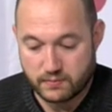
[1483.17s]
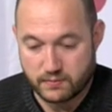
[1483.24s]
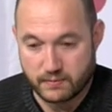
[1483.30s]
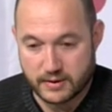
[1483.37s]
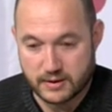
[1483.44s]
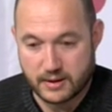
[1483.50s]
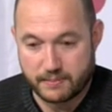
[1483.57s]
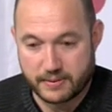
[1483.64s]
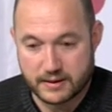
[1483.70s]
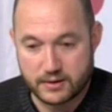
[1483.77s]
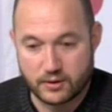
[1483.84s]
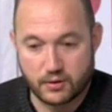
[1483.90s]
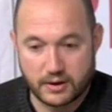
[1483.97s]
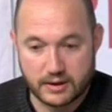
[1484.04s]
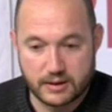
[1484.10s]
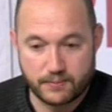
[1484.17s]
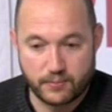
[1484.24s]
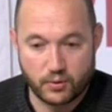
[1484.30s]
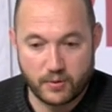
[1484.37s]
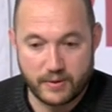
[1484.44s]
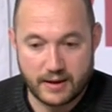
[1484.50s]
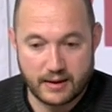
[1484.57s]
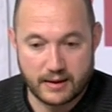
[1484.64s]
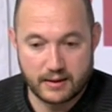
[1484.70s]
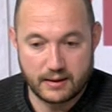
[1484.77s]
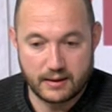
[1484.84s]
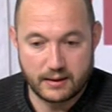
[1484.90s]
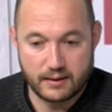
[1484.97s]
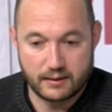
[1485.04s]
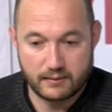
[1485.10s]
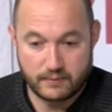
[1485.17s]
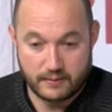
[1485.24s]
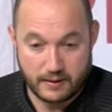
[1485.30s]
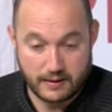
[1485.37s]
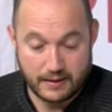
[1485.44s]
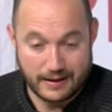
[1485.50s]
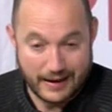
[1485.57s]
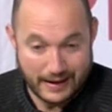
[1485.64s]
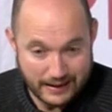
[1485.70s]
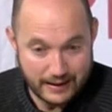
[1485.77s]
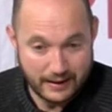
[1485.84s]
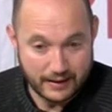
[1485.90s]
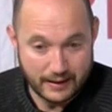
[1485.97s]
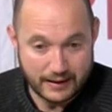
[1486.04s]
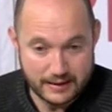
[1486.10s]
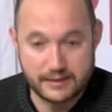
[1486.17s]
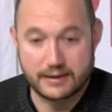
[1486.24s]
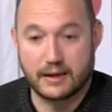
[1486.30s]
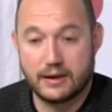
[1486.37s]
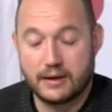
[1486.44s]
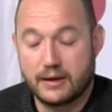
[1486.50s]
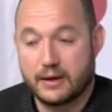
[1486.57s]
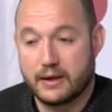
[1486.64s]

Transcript: Ves el partido que se pudo ver en, eh, aquí en casa,